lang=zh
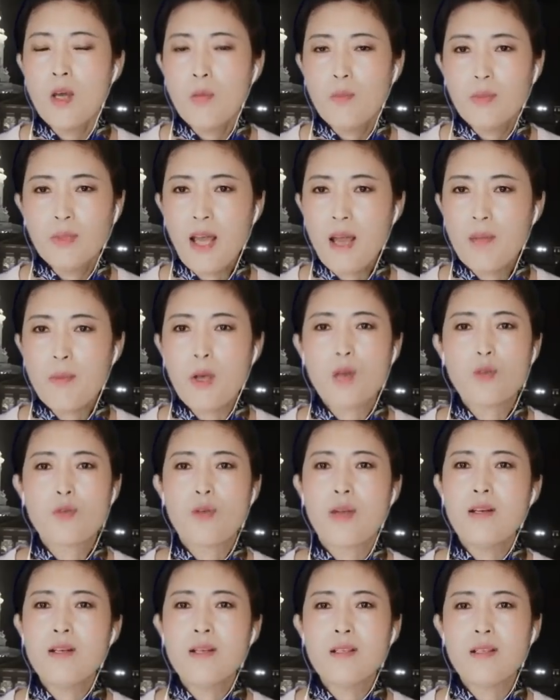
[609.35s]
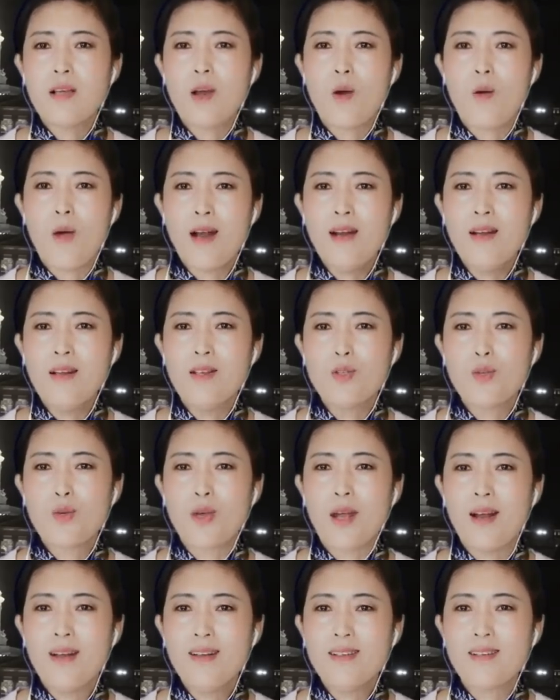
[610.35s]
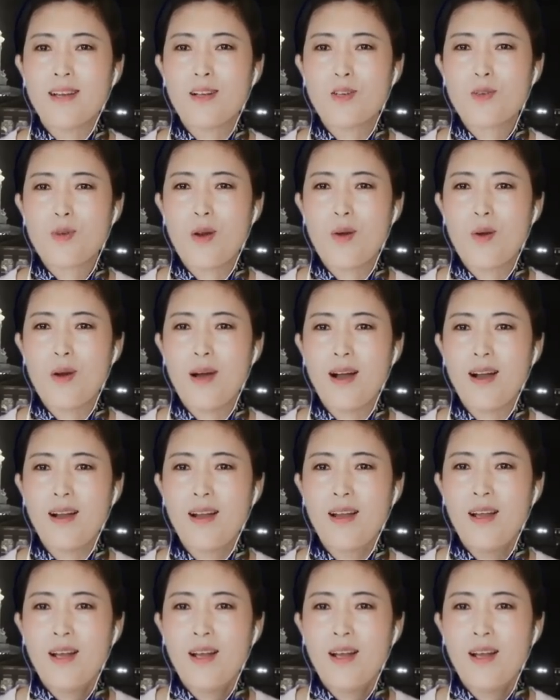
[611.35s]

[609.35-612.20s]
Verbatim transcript: 不代表全世界华人全是这个状况。